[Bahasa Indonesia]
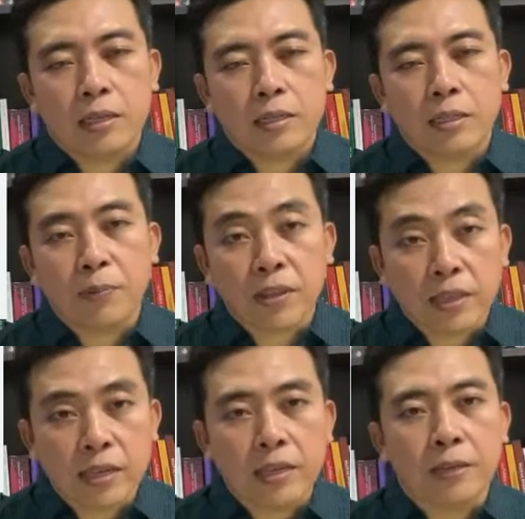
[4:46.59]

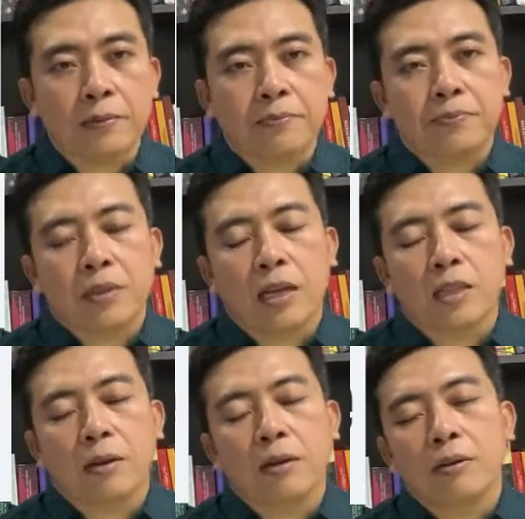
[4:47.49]
seperti ini
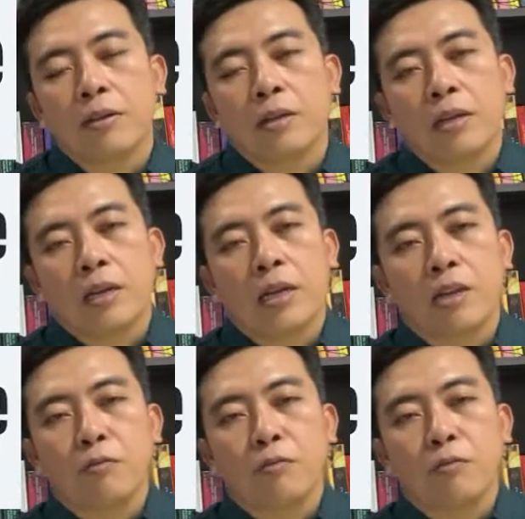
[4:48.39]
atau dari